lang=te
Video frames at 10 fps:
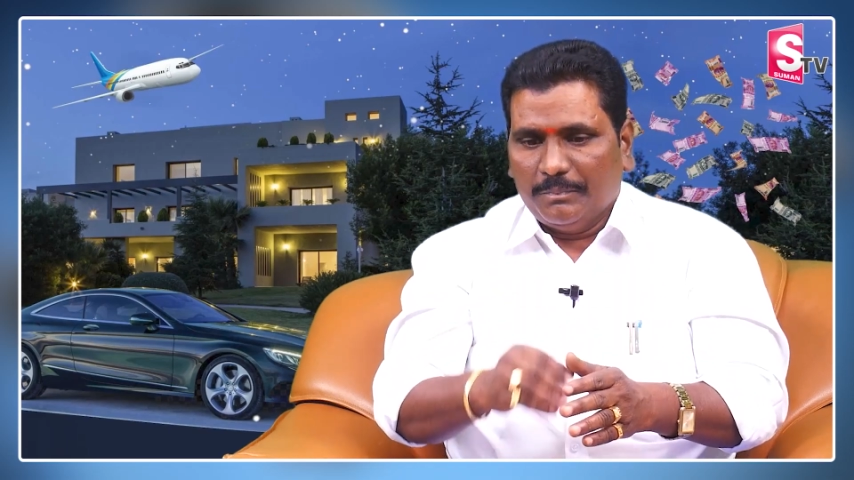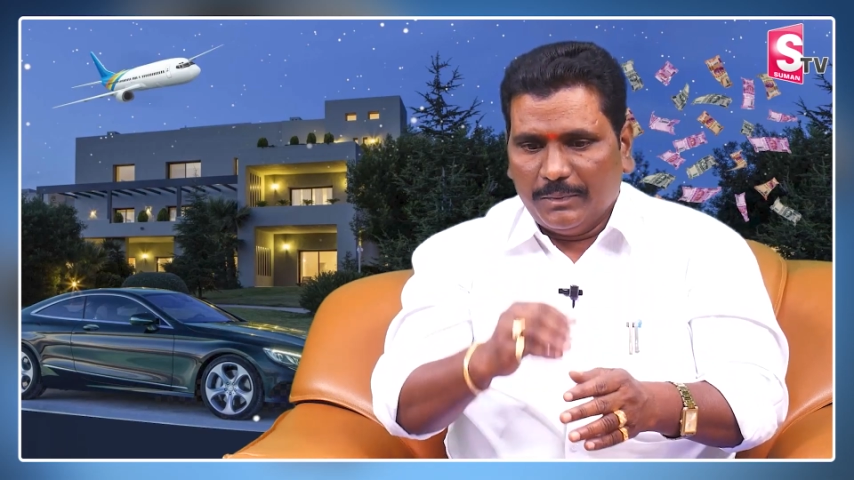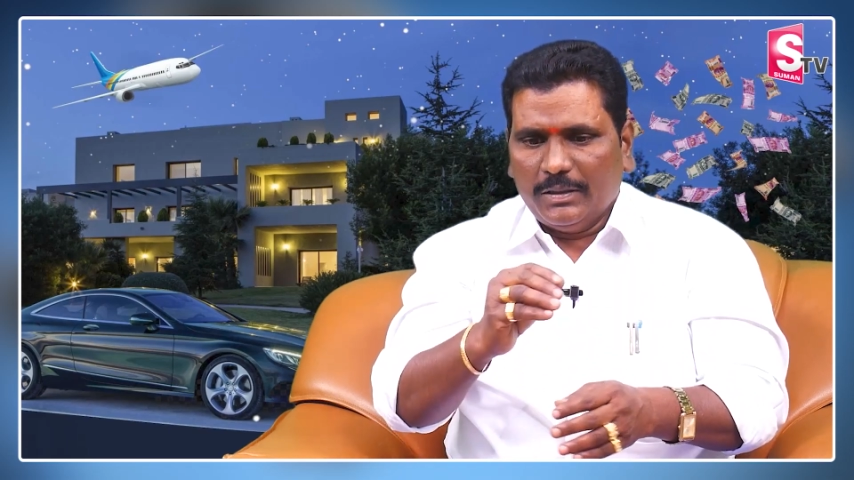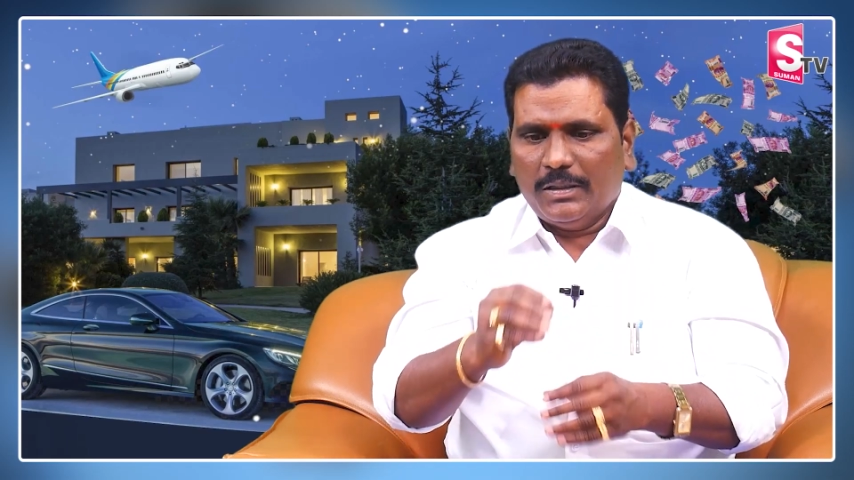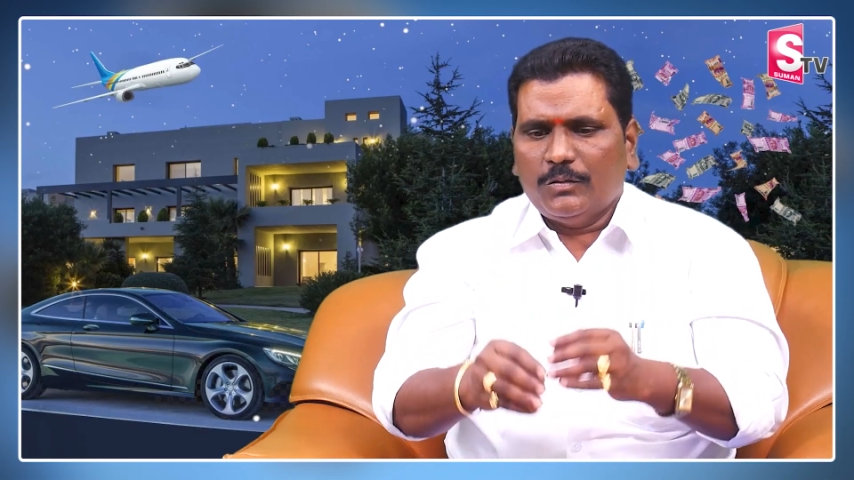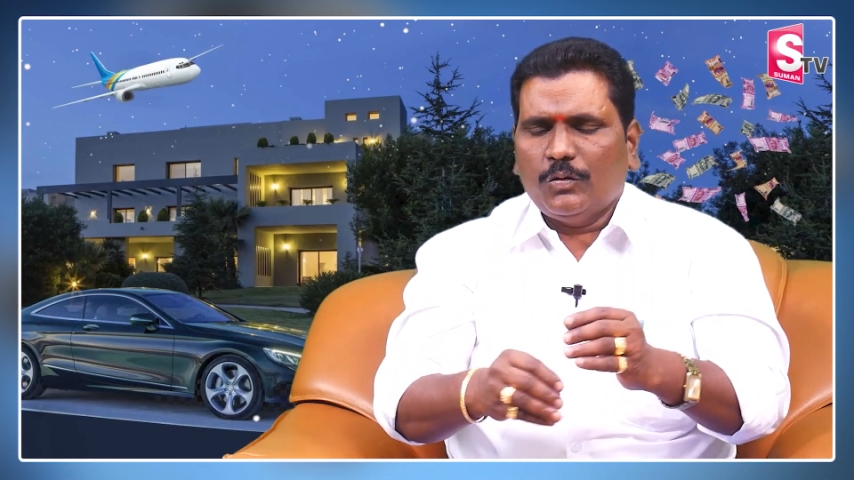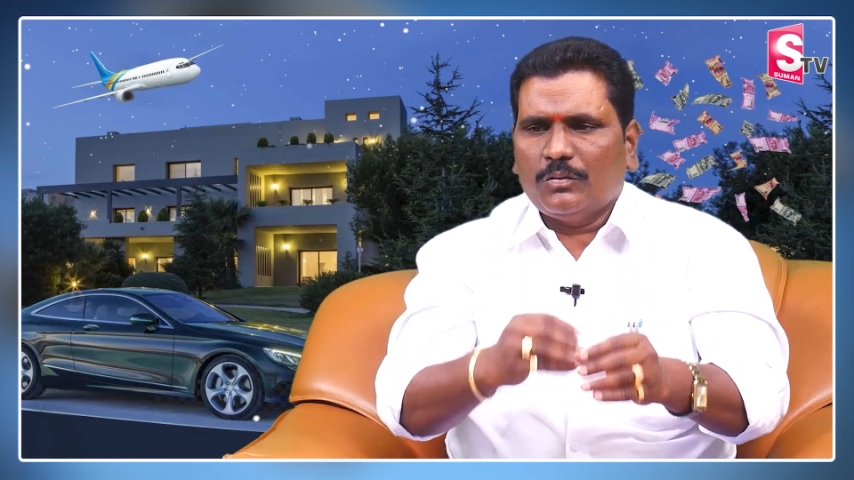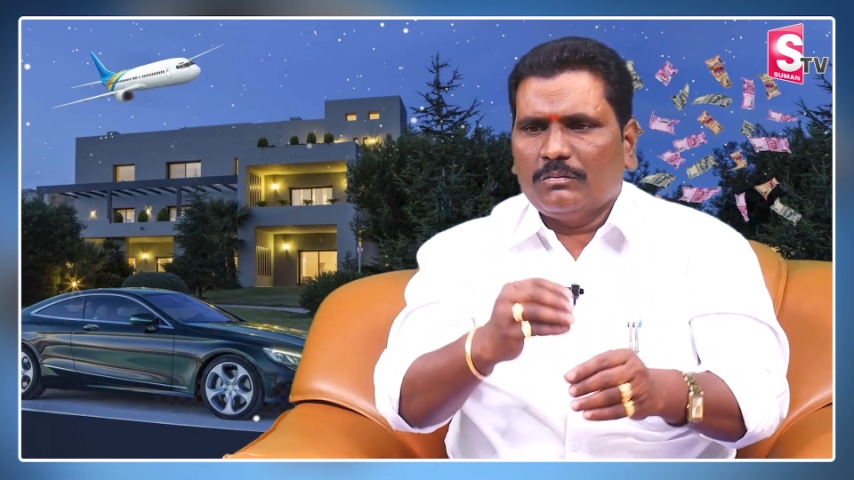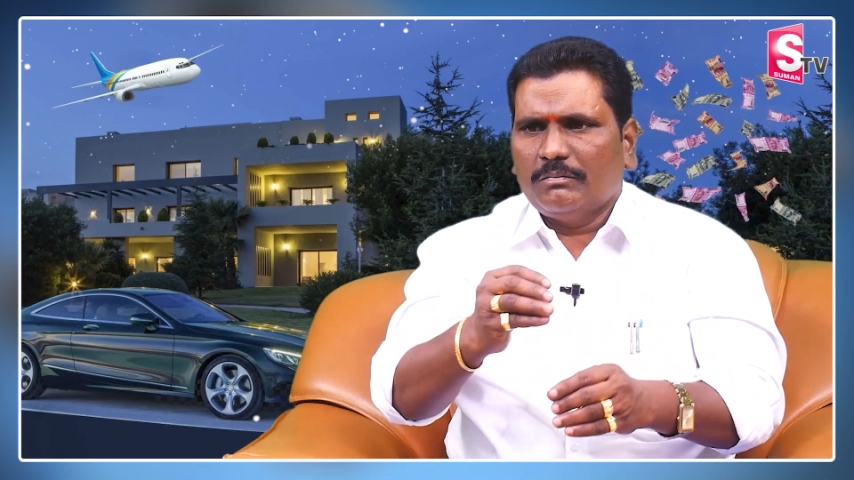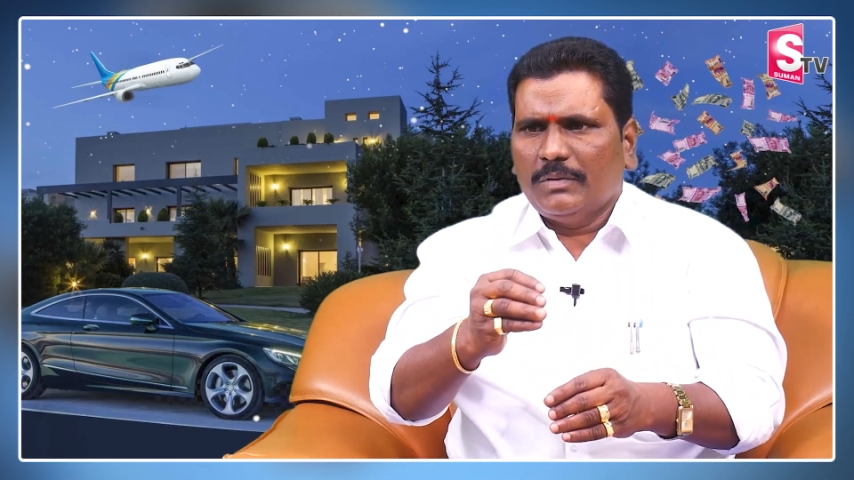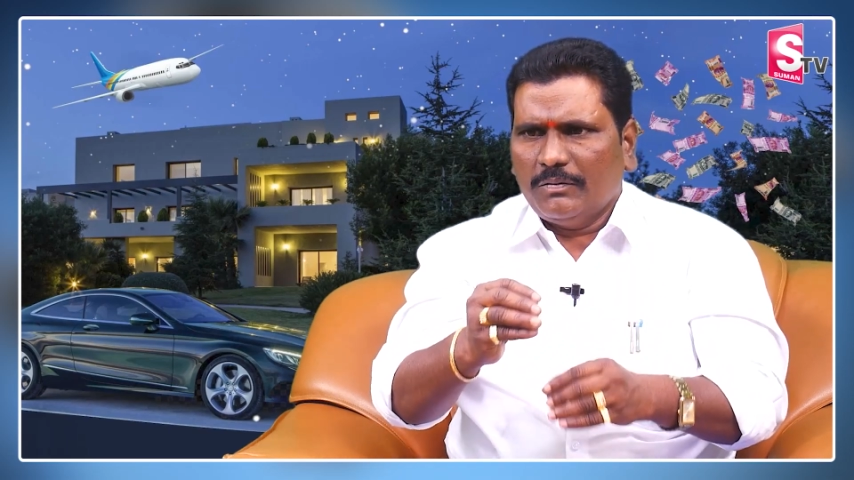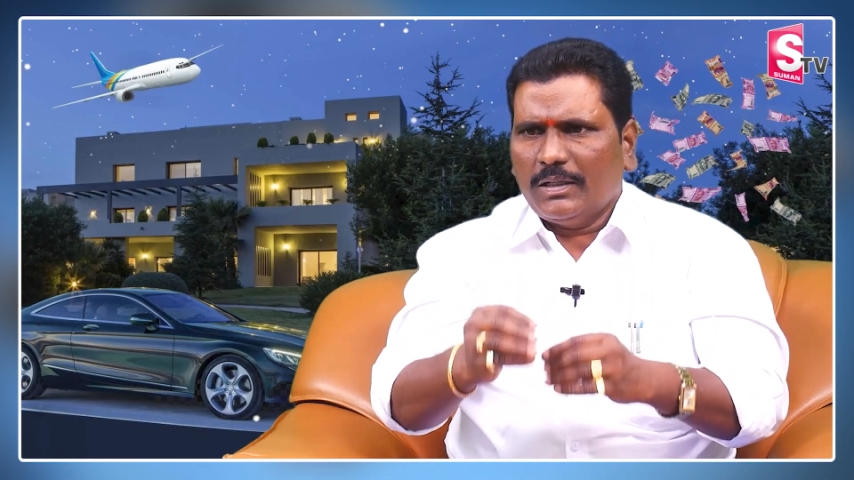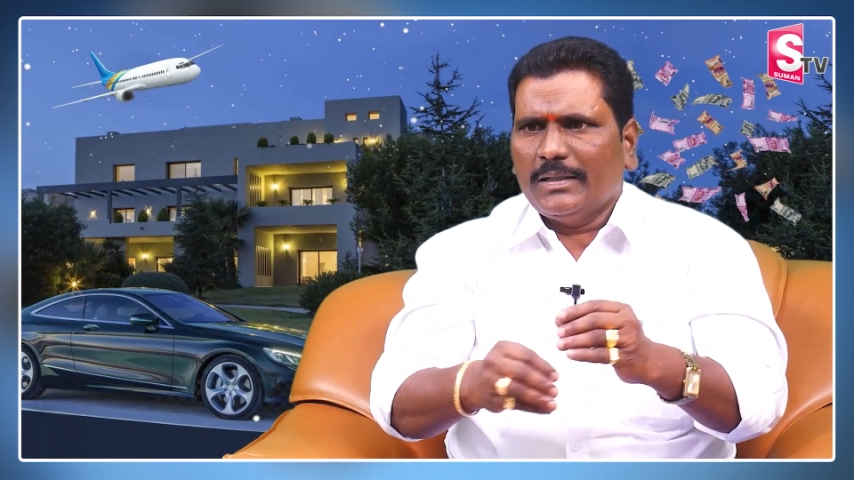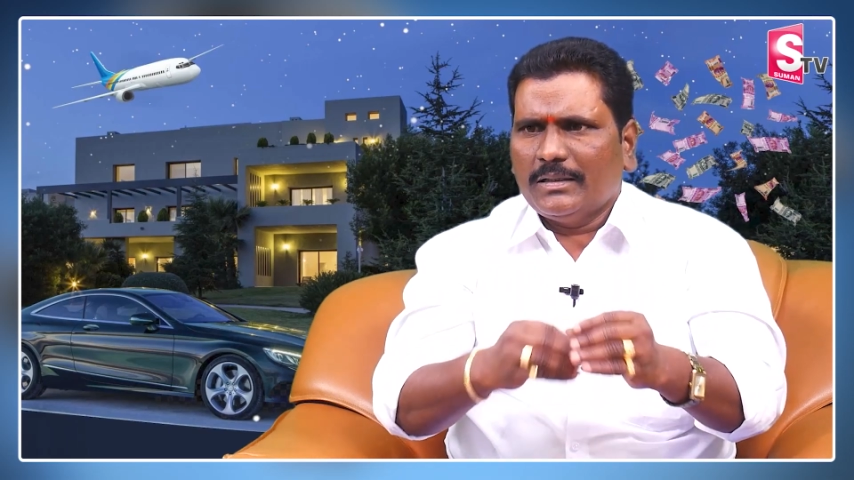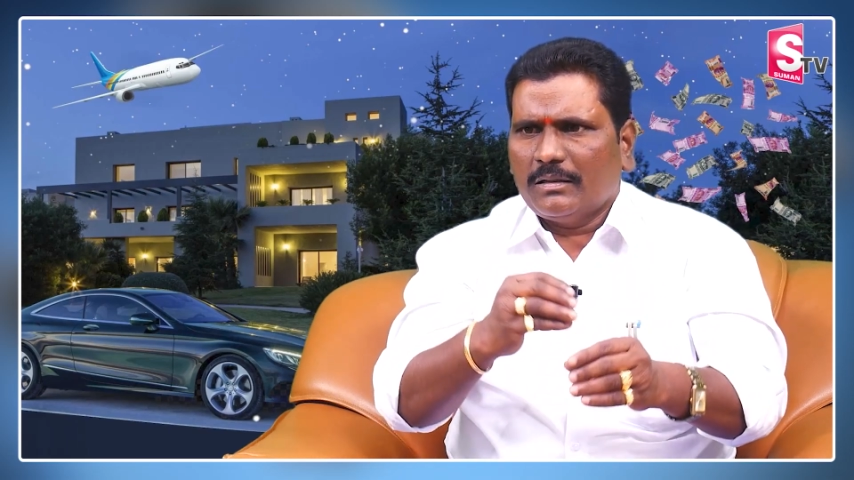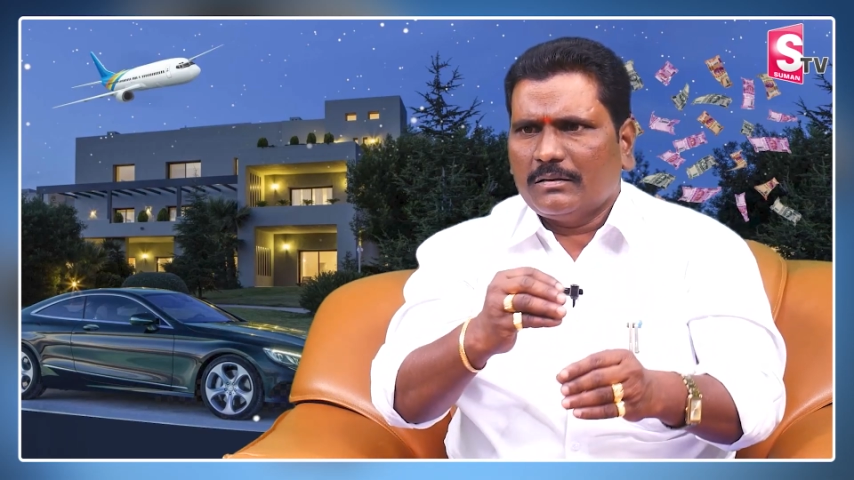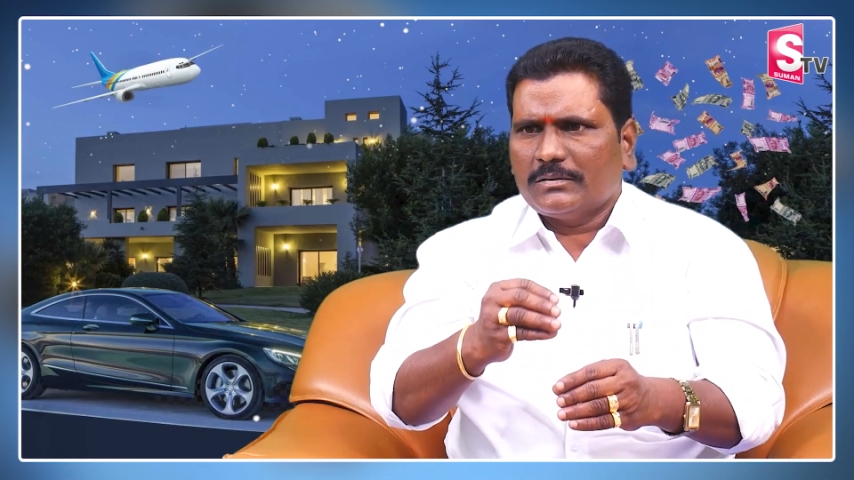మీరు ఏదో మీ అయిన